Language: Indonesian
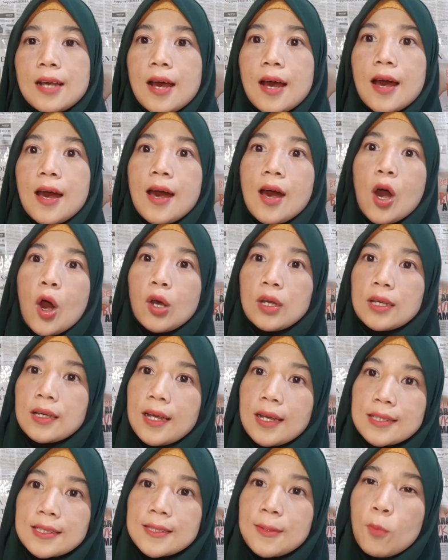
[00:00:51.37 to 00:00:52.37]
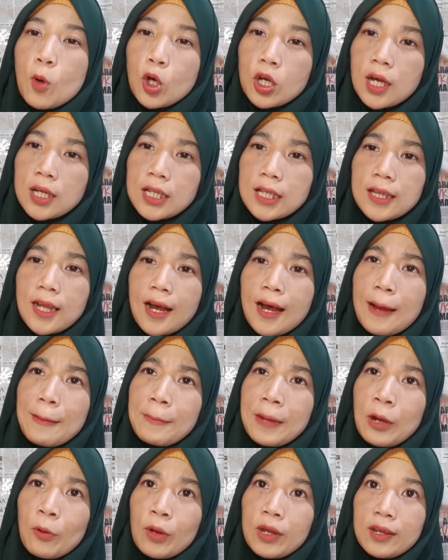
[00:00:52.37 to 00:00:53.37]
ya oke guys semoga kita nggak
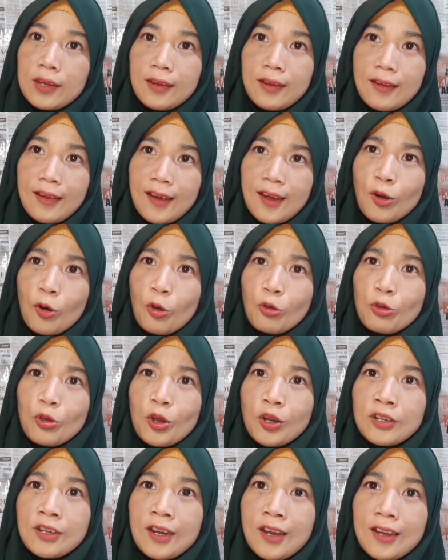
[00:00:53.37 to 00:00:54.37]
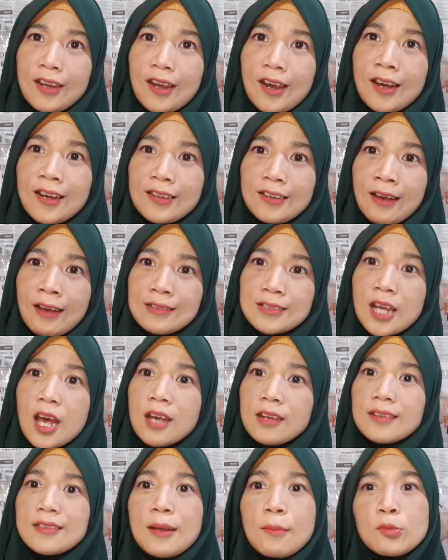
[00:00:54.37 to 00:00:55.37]
mewek ya nontonnya ya guys
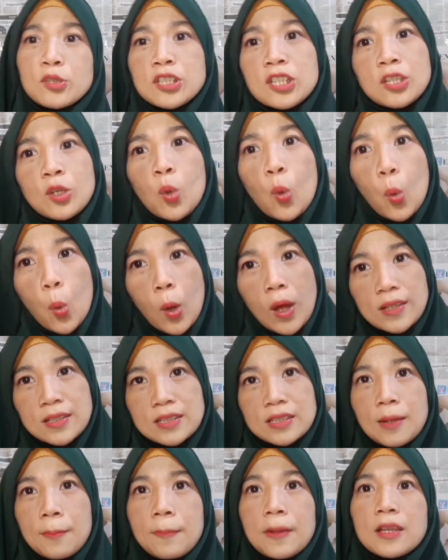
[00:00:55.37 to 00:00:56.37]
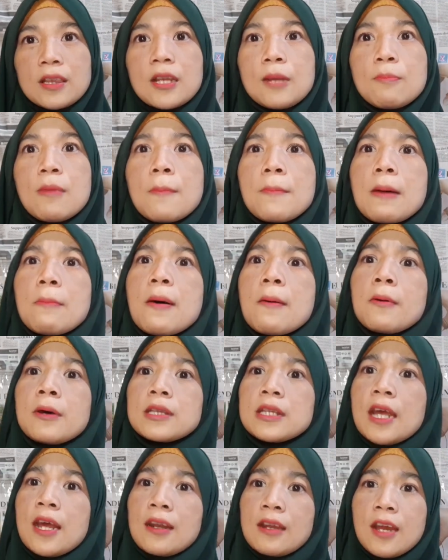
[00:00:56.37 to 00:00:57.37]
kita masih kuat seperti bapak-bapak
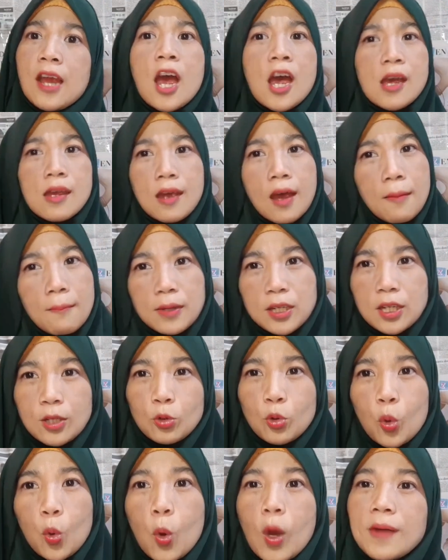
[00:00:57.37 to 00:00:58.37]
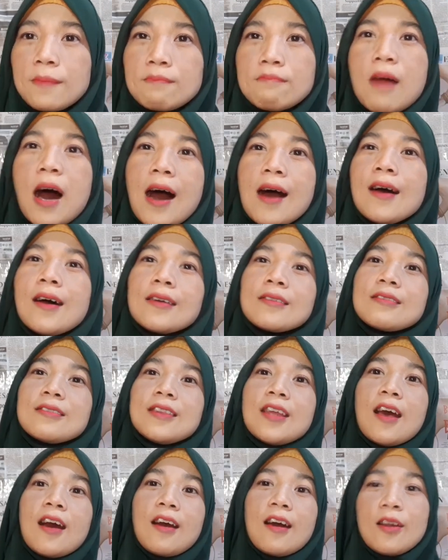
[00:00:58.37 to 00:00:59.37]
TNI yang begitu kuat banget ya
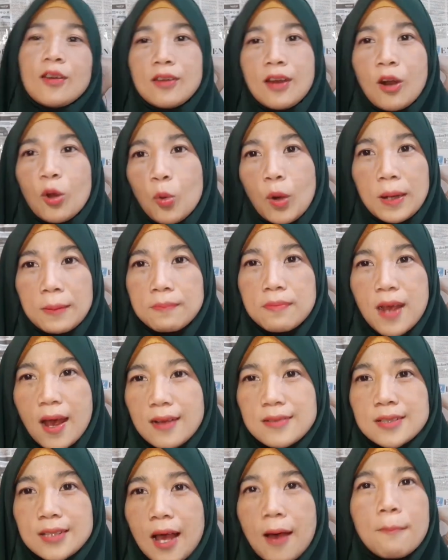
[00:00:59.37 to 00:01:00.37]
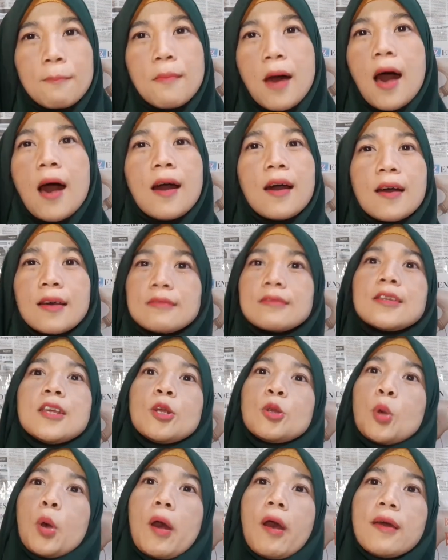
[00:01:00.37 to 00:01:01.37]
kan luar biasa banget gitu
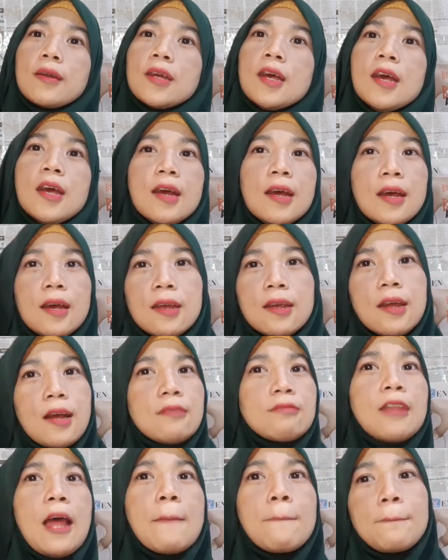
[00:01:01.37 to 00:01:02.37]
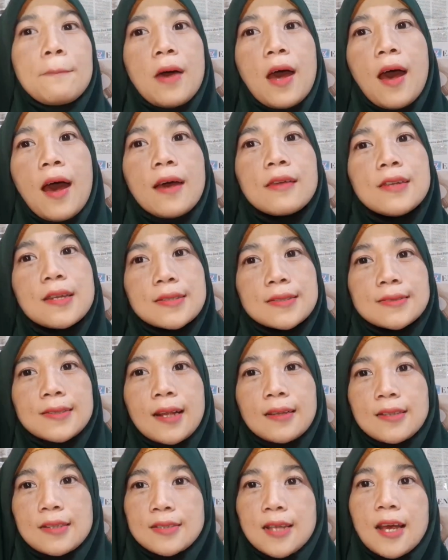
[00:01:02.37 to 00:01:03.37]
kan yang tanpa ada
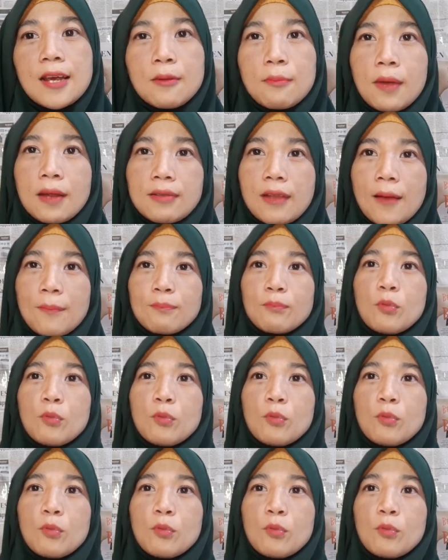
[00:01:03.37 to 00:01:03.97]
status air mata